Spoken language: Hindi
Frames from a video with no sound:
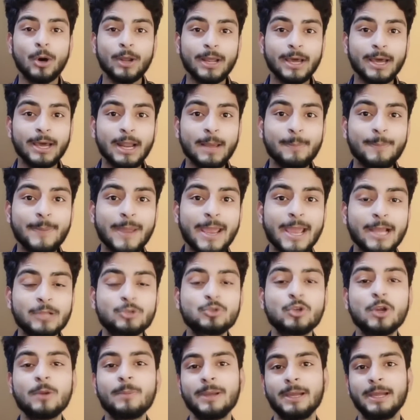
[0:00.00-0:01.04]
और अगर आप
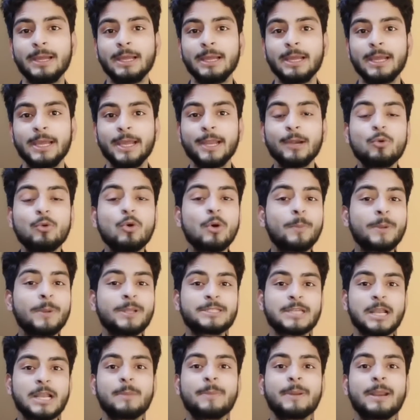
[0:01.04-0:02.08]
एक्चुअल में इनको अपने
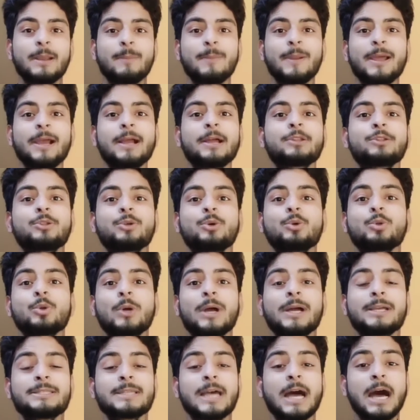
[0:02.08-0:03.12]
चैनल पर अप्लाई करते हो तो
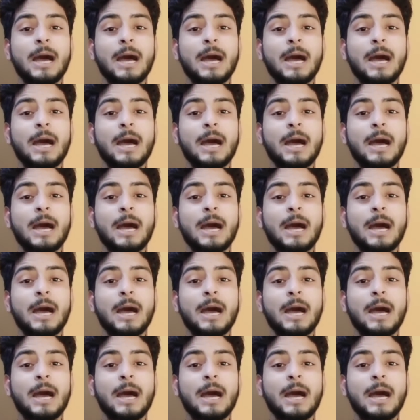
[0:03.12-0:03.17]
गाइज